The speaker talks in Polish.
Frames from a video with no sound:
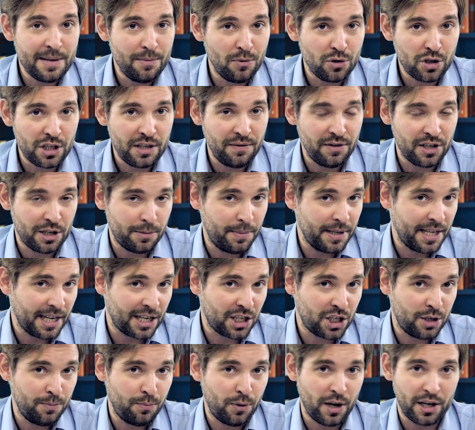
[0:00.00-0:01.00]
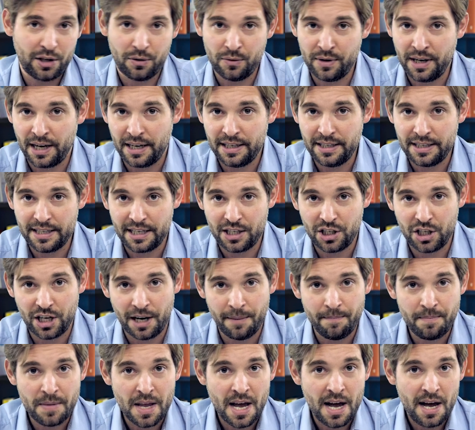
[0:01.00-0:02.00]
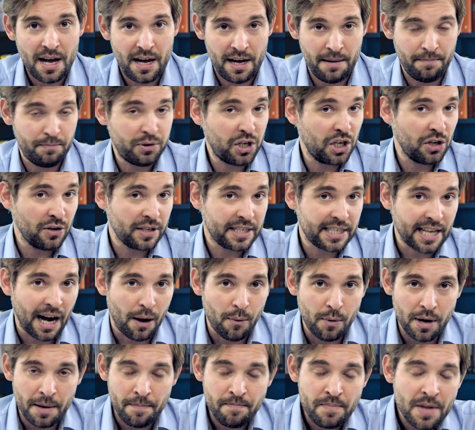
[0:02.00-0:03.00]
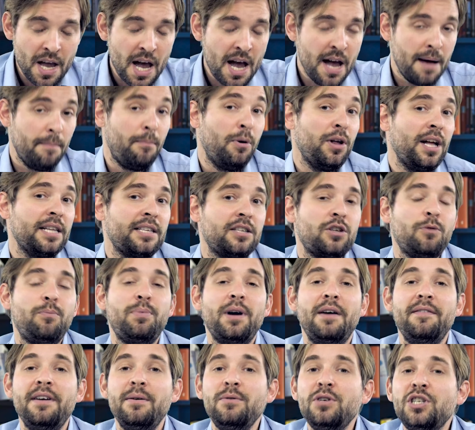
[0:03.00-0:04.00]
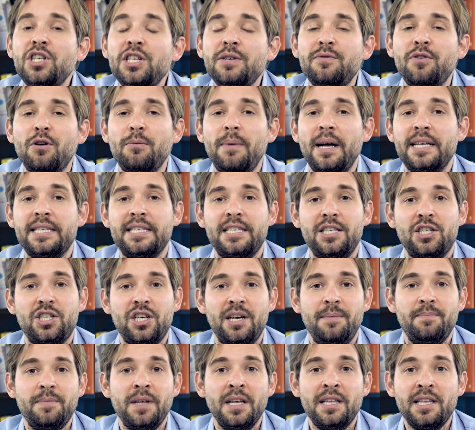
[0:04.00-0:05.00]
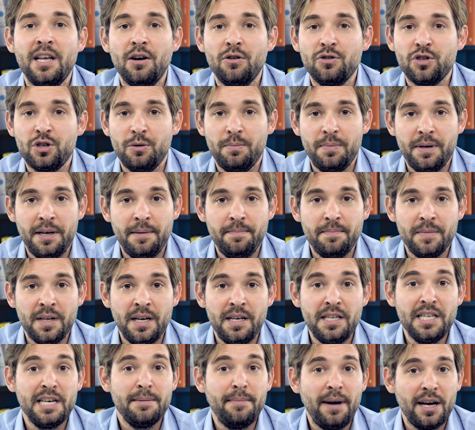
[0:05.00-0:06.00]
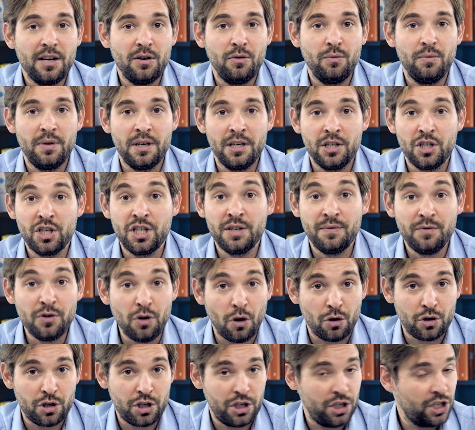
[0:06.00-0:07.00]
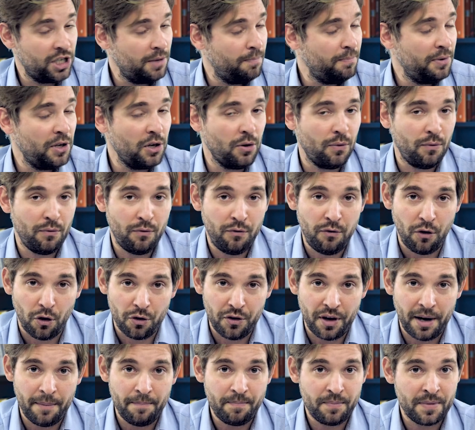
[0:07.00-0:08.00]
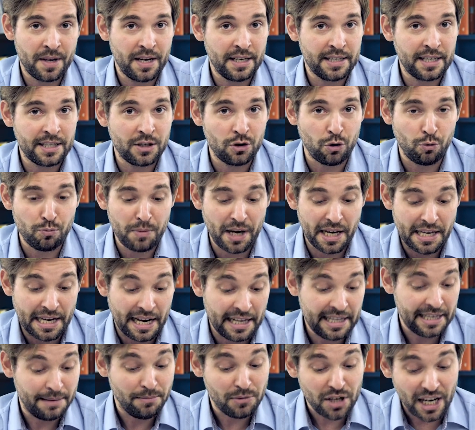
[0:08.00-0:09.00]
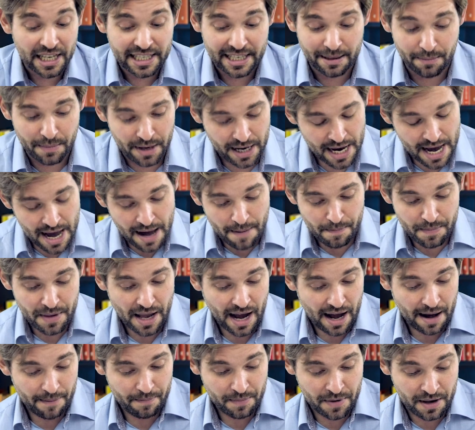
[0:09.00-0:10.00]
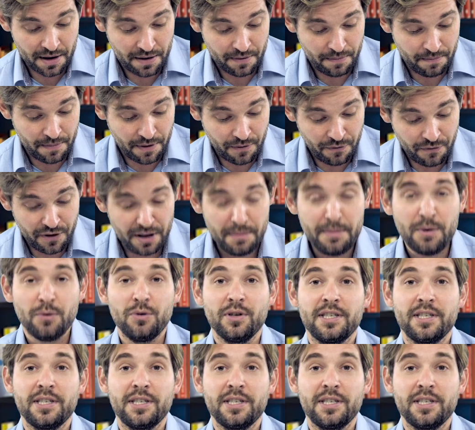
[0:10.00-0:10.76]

niemożliwe, żeby tak szybko na tą granicę się e, przedostały. Ponadto pojawiały się informacje, że te osoby nie mają żywności, że piją wodę e, ze strumienia. Tymczasem na e, filmie